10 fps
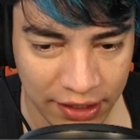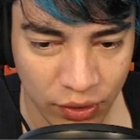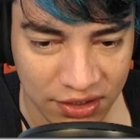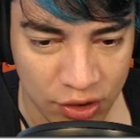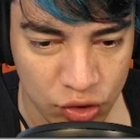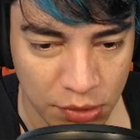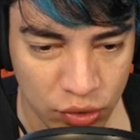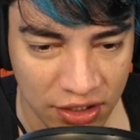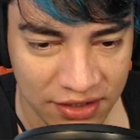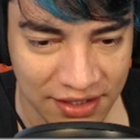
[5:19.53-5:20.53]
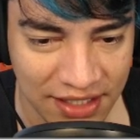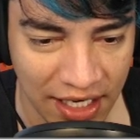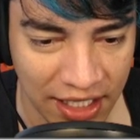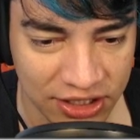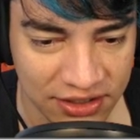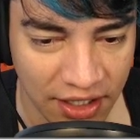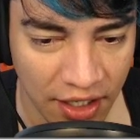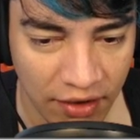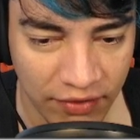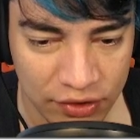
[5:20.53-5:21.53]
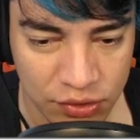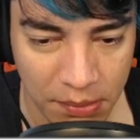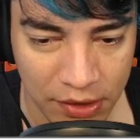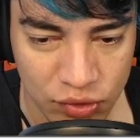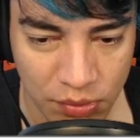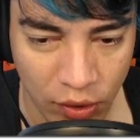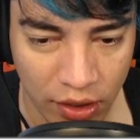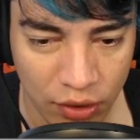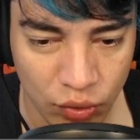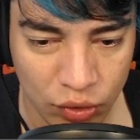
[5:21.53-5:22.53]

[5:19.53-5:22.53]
indo até sumir todas as caixas, vai sumir mais uma agora do